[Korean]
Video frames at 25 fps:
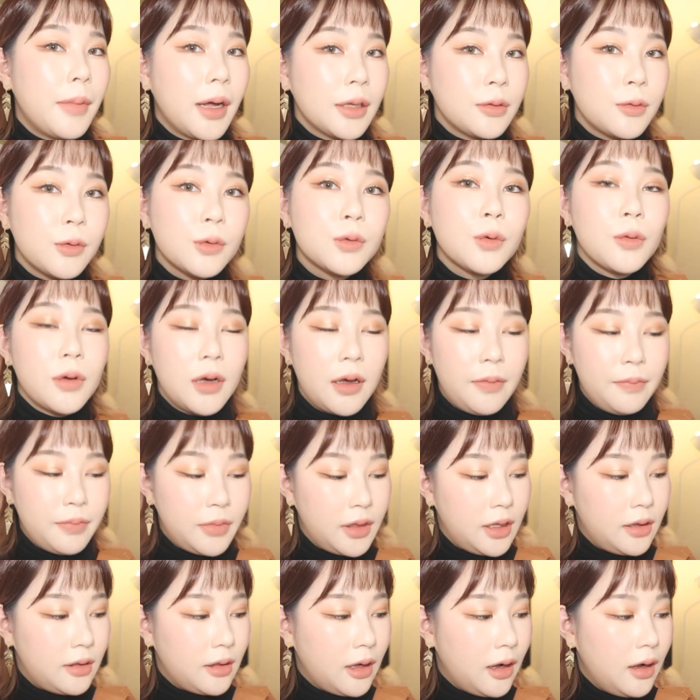
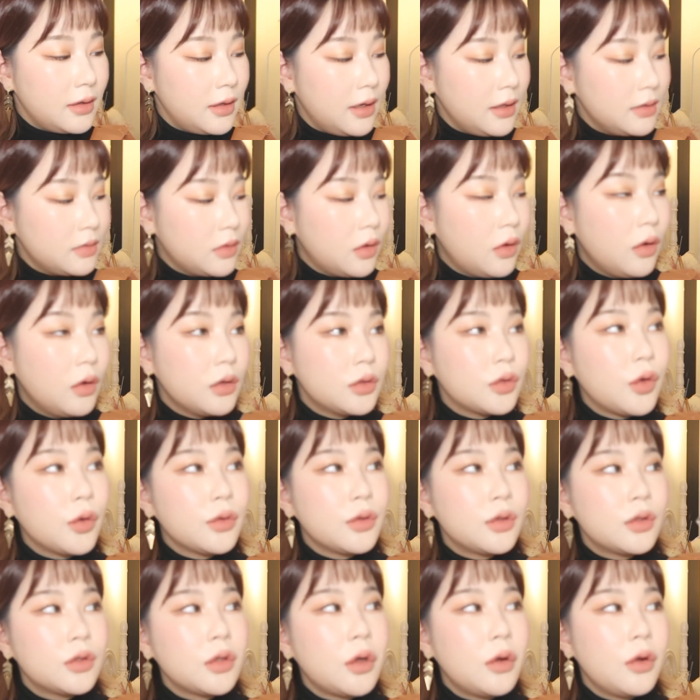만족합니다. 그래서
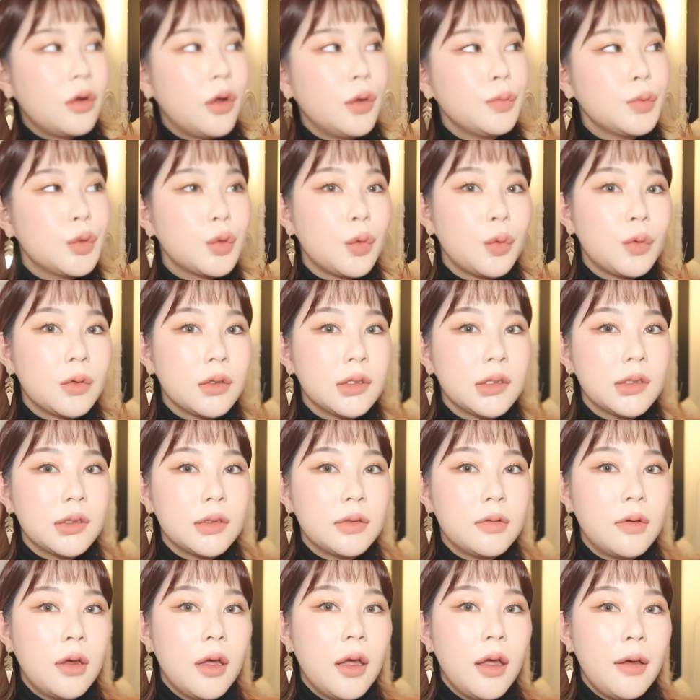저처럼
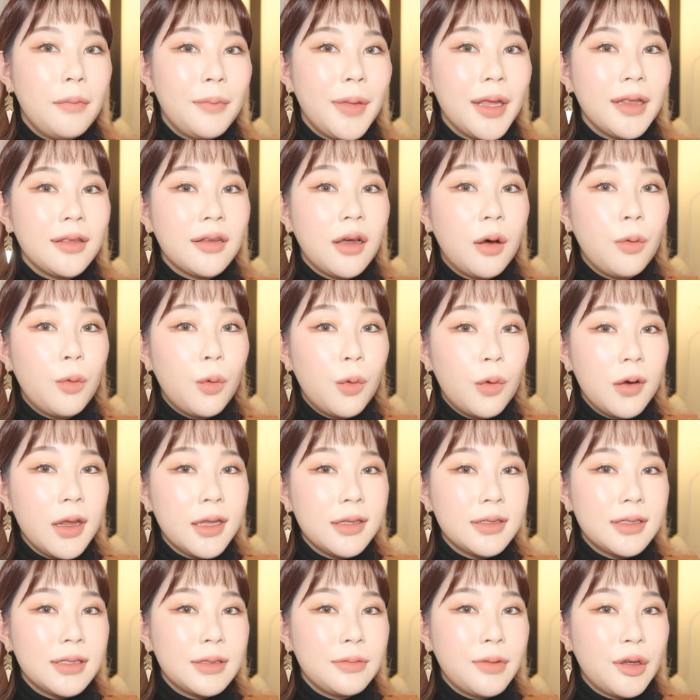조금 맨날
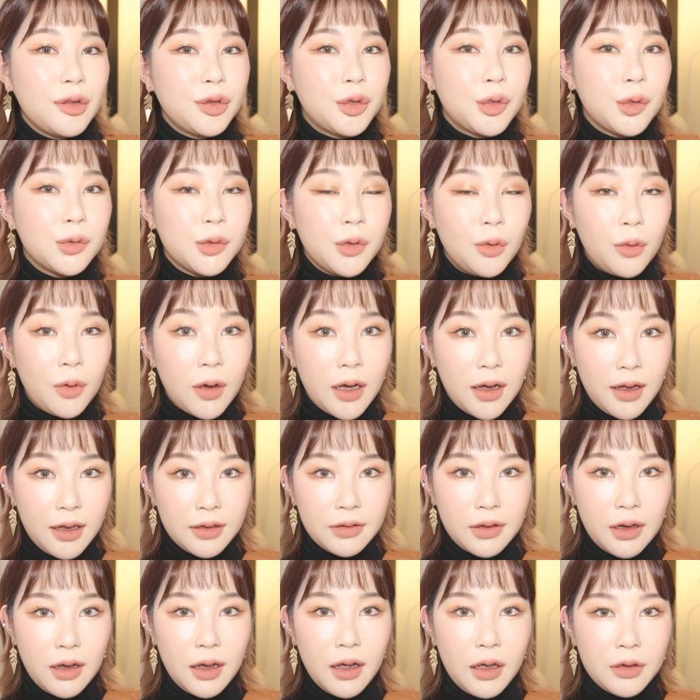오렌지만
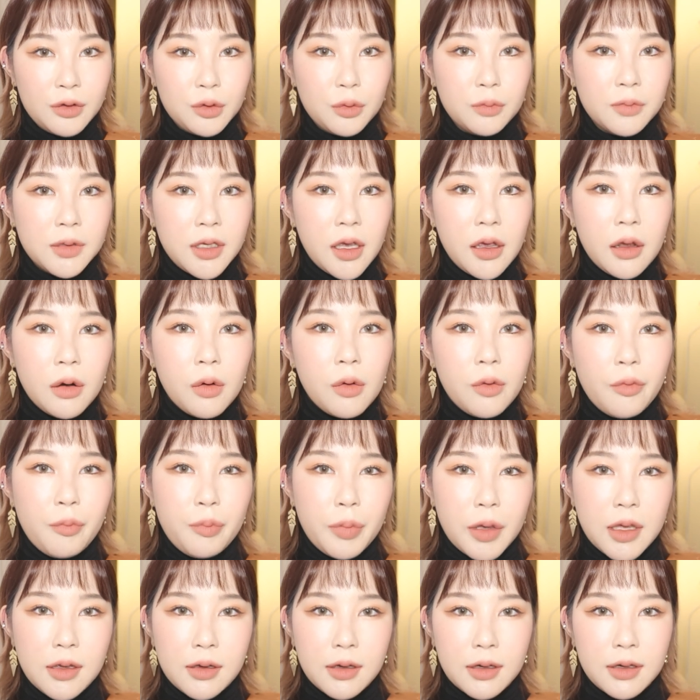좋아하다가 좀 새로운
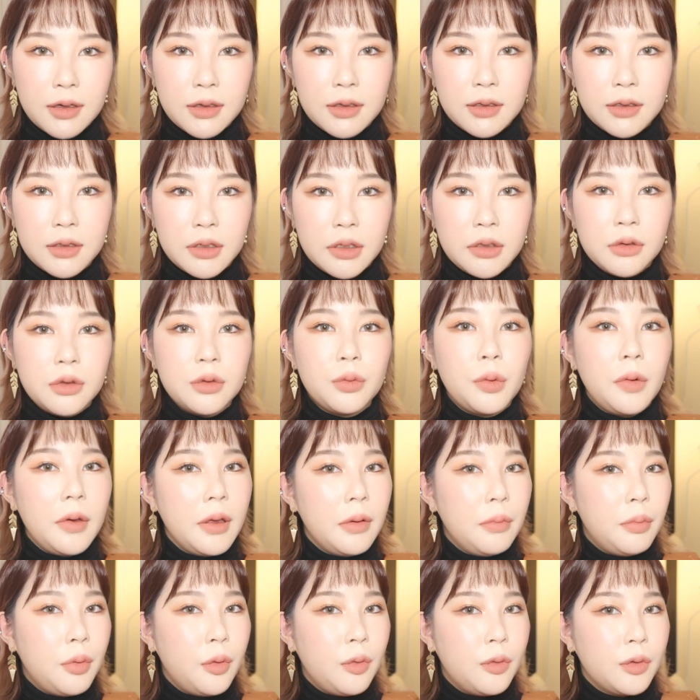핑크를
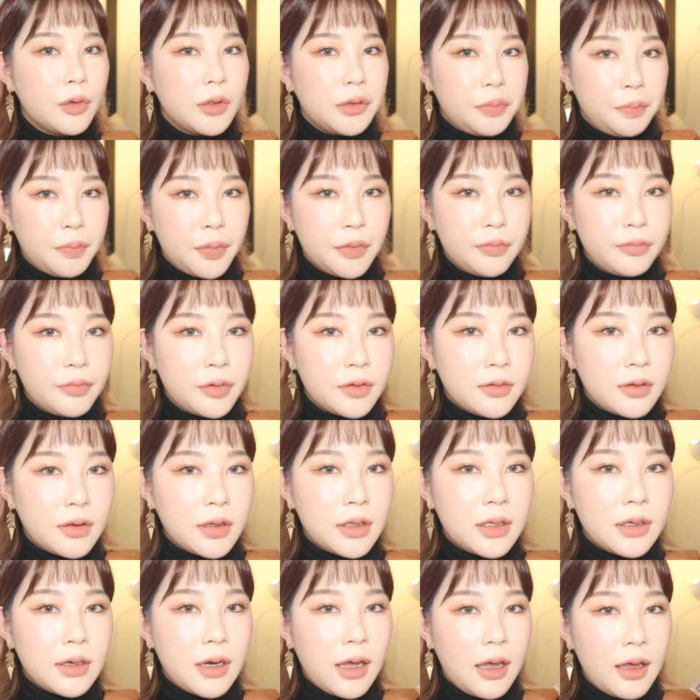시도해보고 싶은
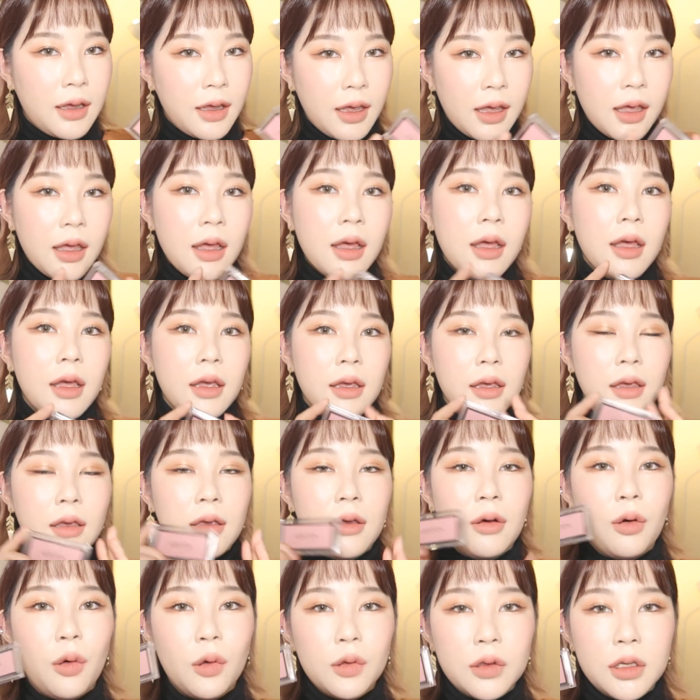분들에게
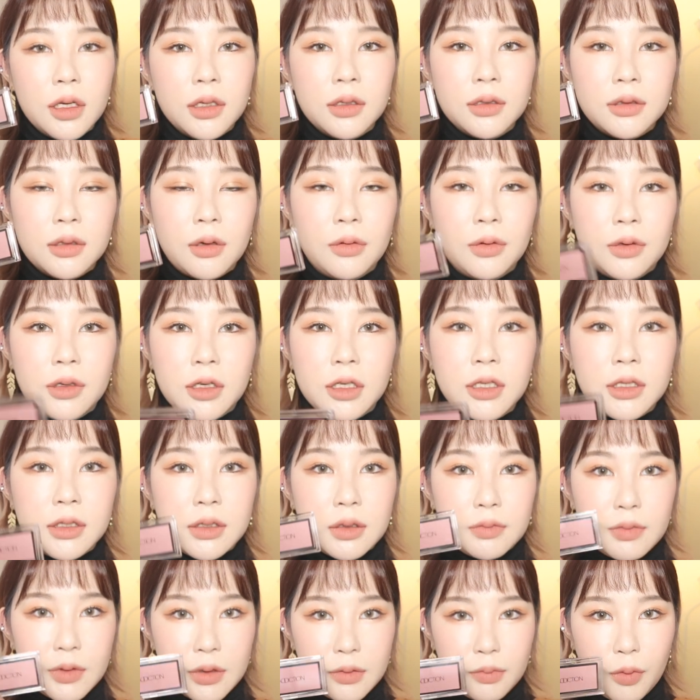이 어딕션
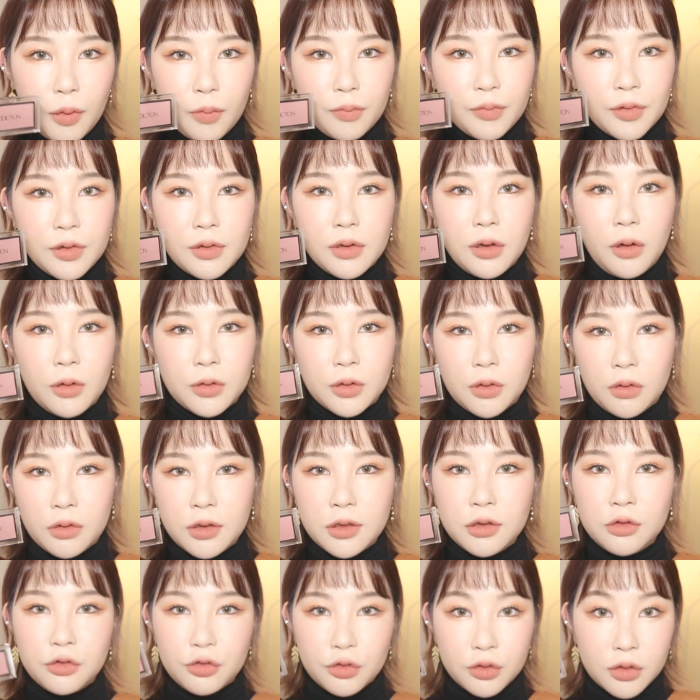22번
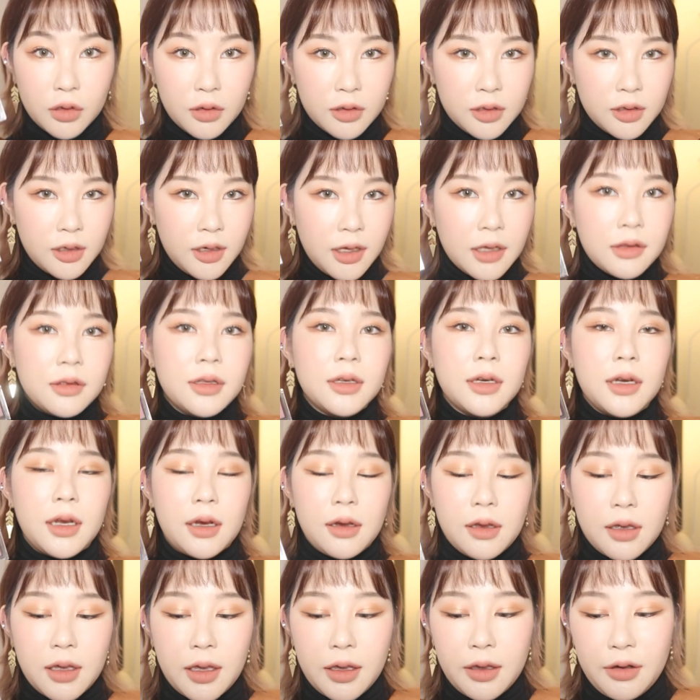블러셔를 추천을
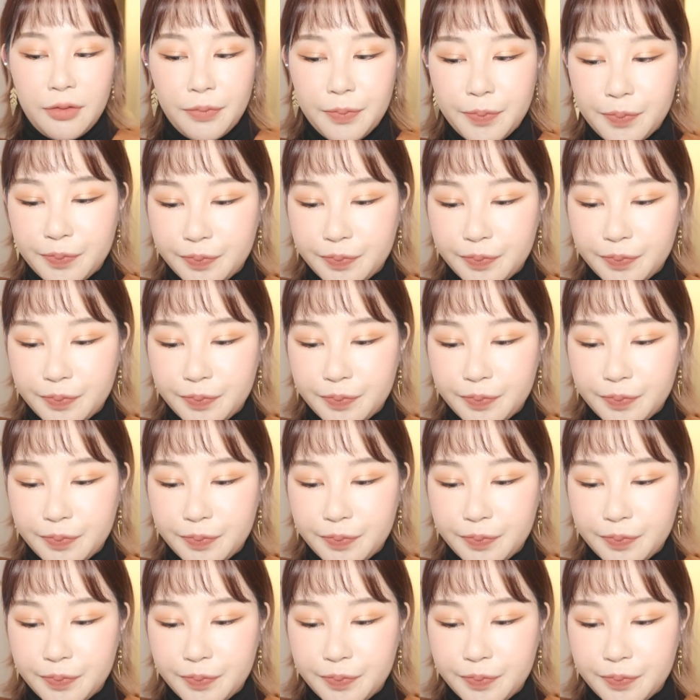해드릴게요.